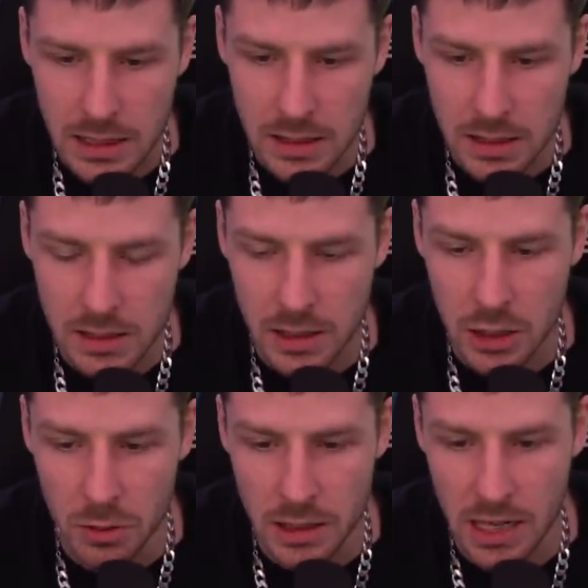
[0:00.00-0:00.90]
Diese
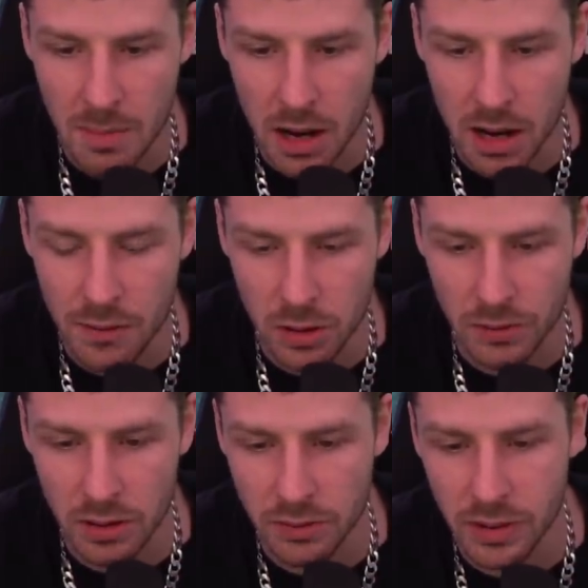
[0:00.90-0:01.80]
Security-Kamera wird
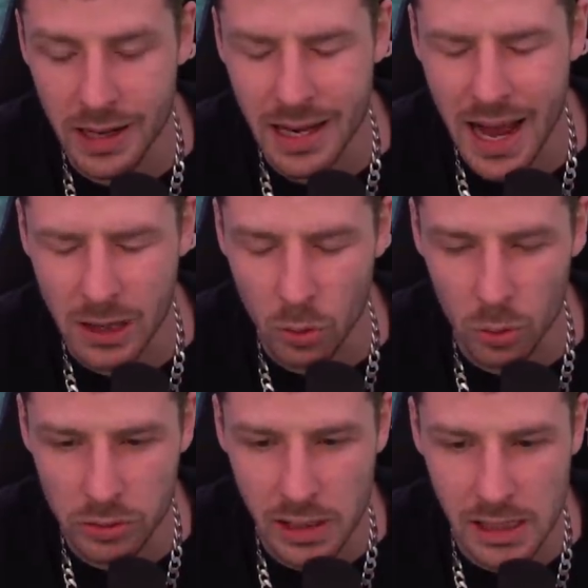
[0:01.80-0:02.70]
auf jeden Fall einen
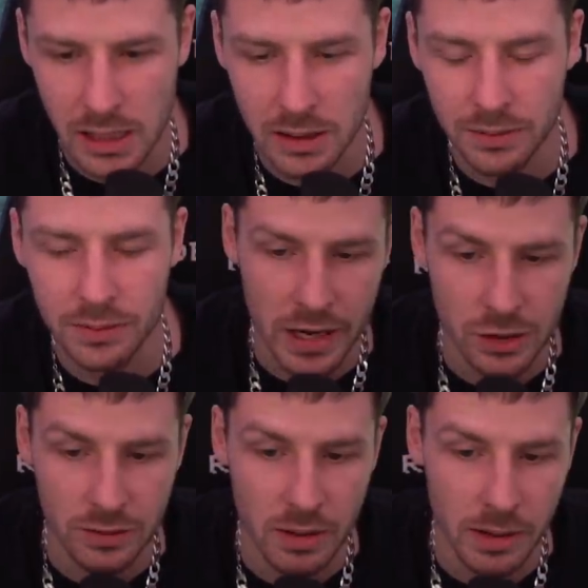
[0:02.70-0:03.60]
Großteil der
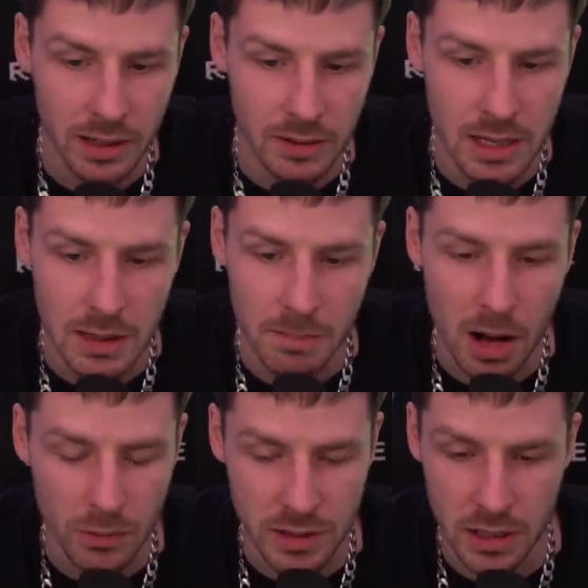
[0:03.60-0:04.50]
vorherrschenden Verbrechen hier im
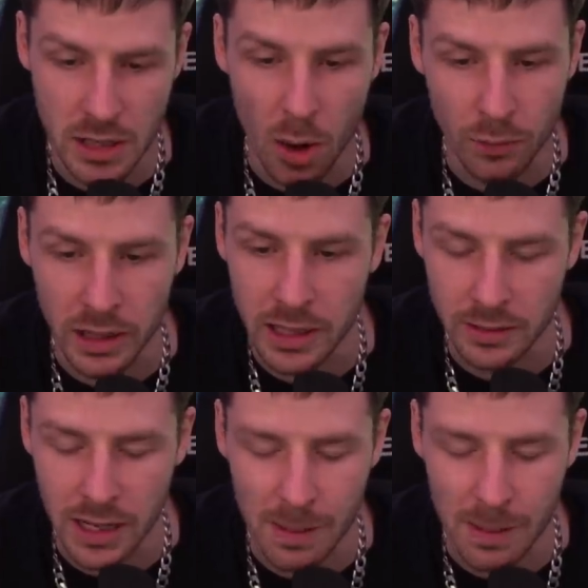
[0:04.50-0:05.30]
Bahnhof sicherlich aufgeklärt